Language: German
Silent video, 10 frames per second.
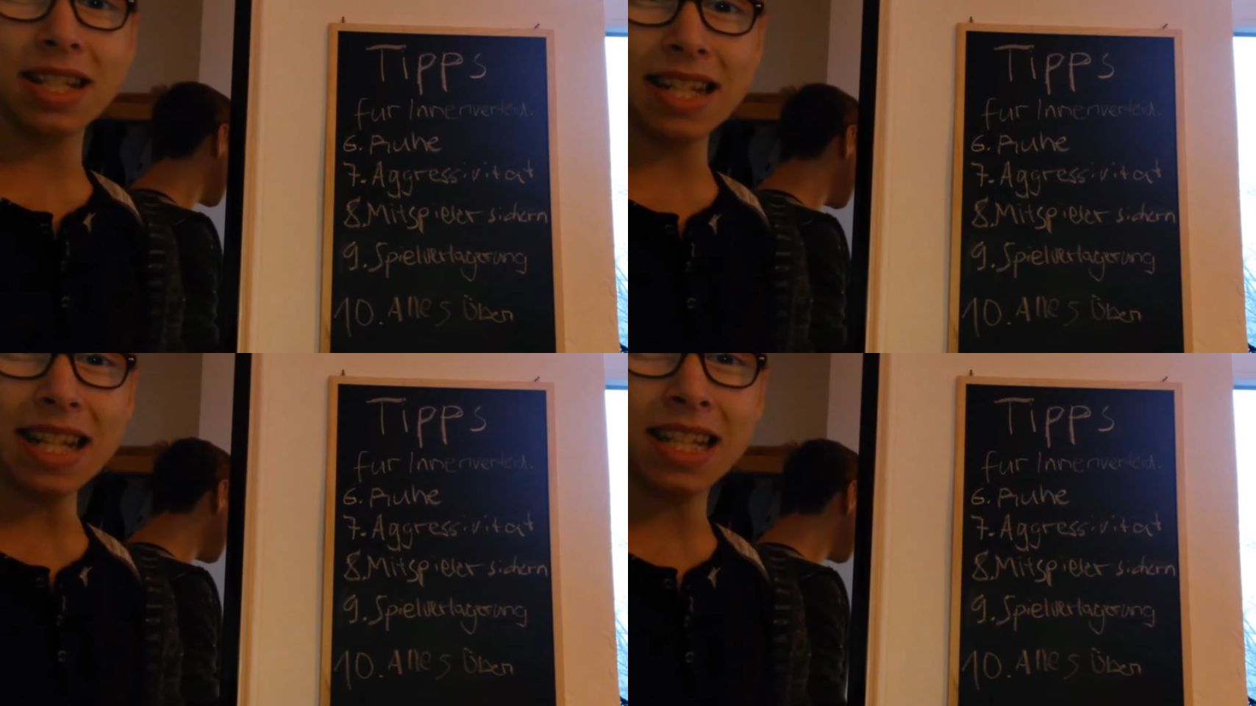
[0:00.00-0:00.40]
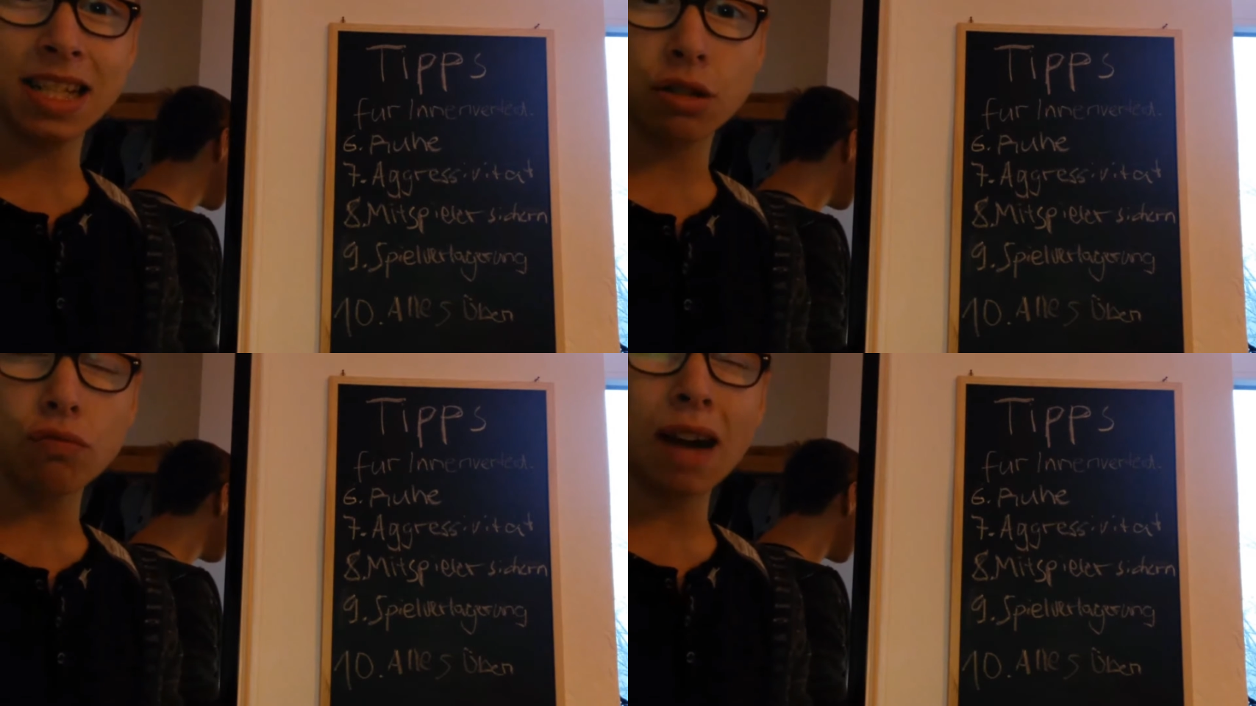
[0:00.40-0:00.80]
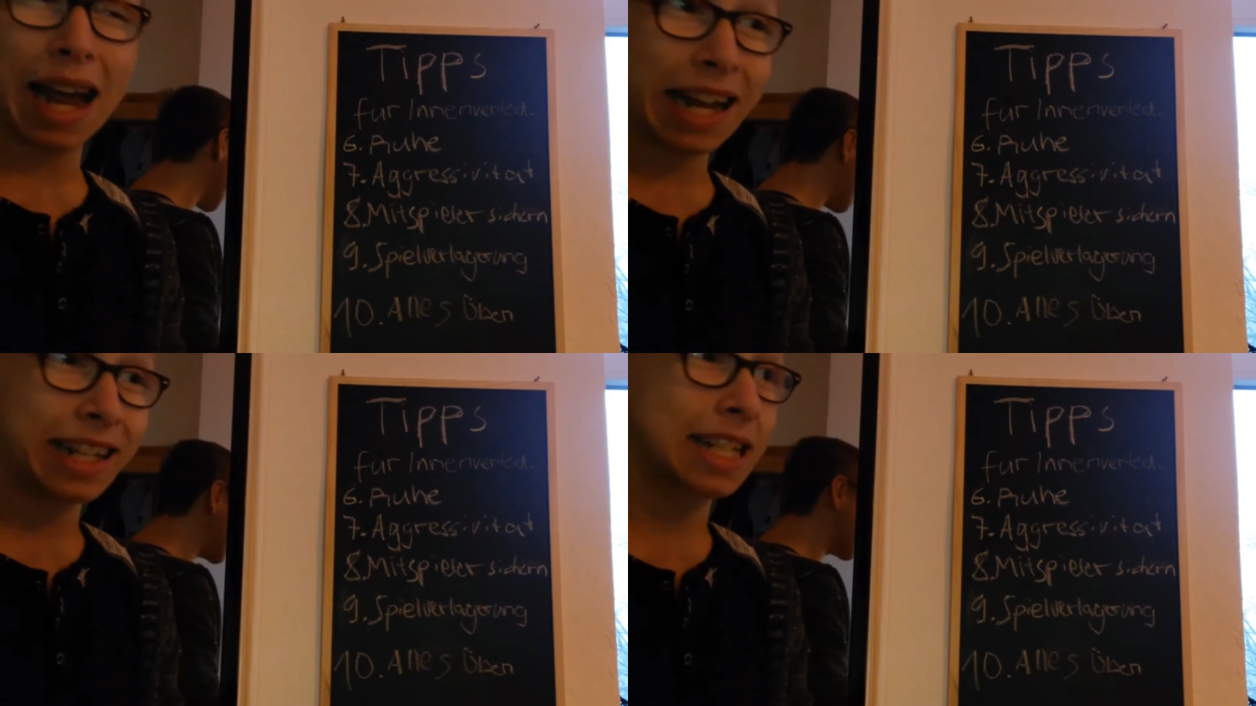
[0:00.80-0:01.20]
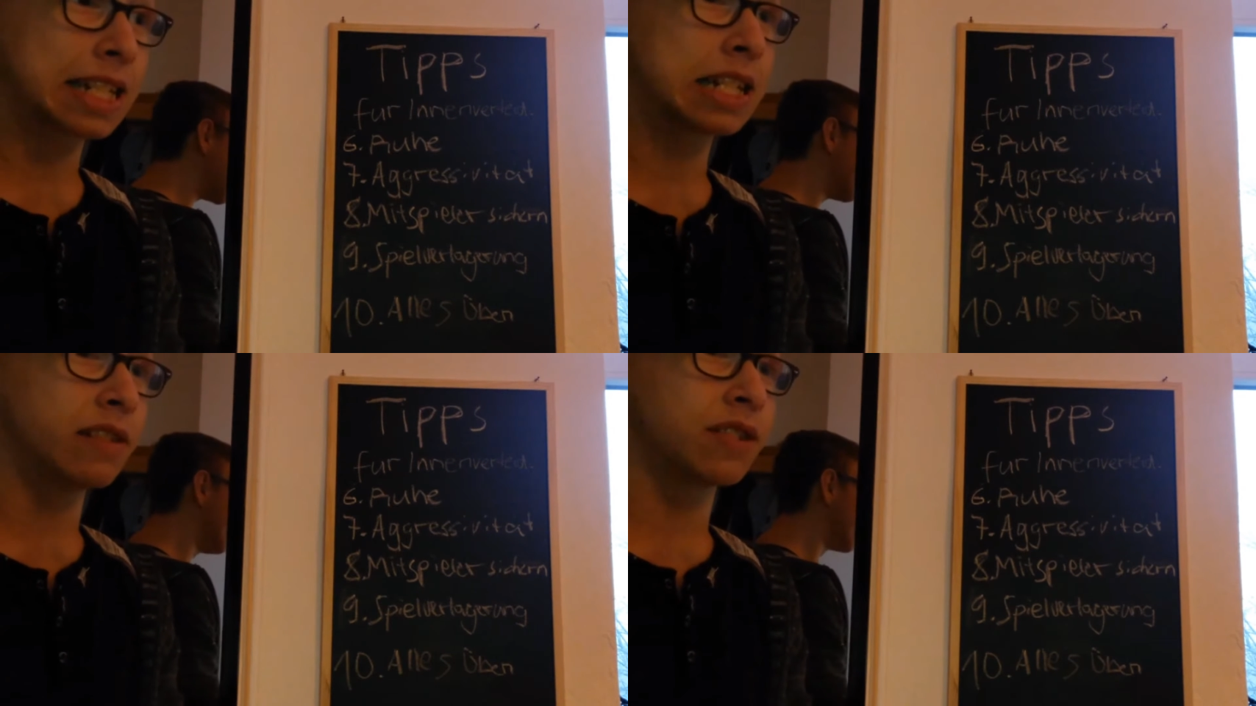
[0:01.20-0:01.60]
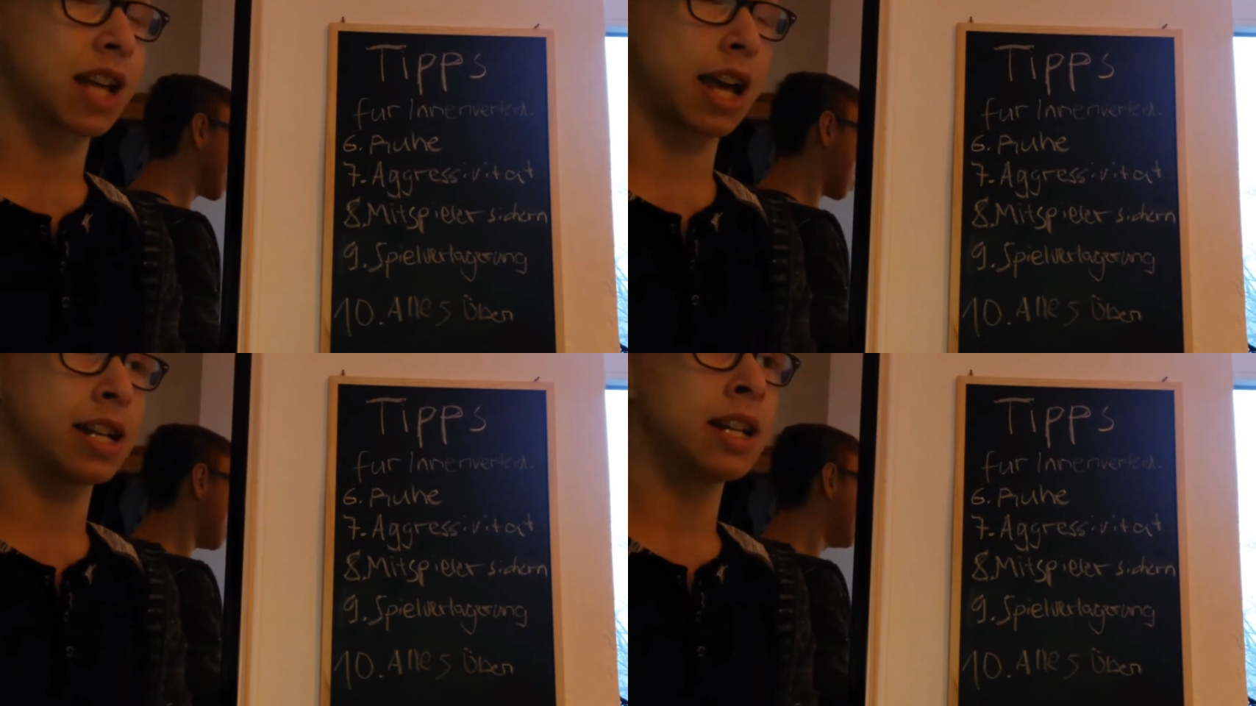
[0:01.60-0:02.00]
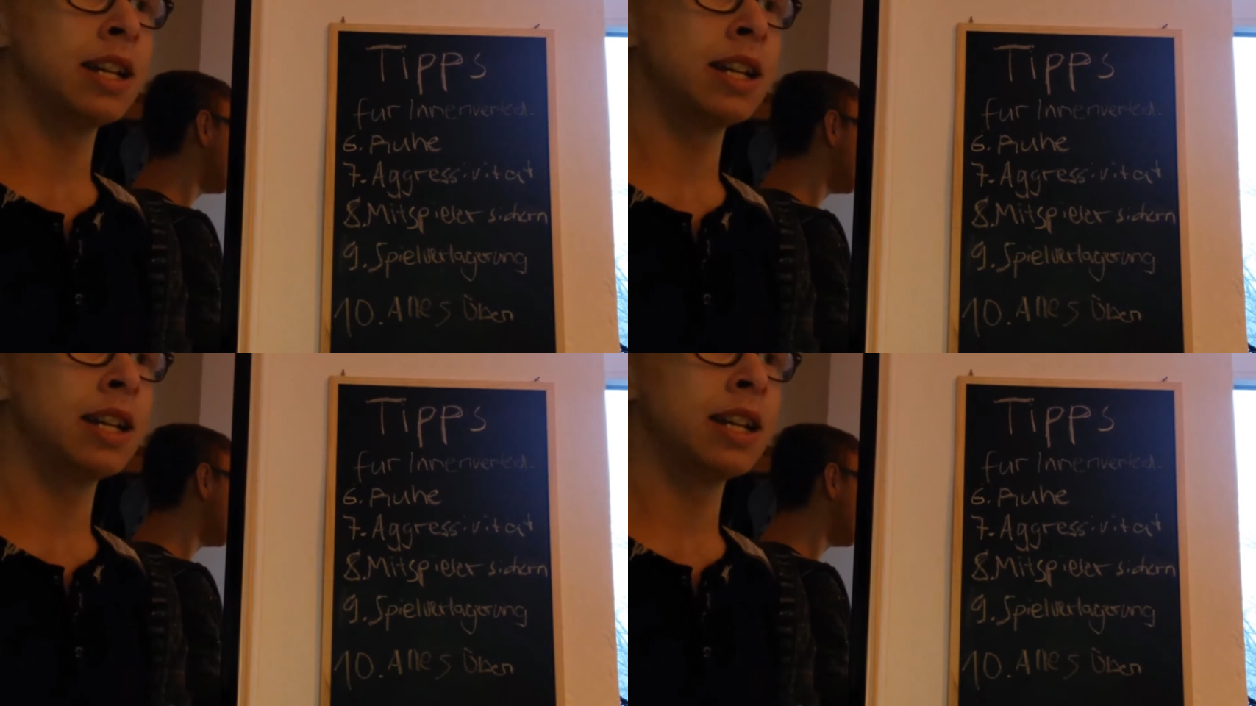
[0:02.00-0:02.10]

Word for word: nicht zu aggressiv sein.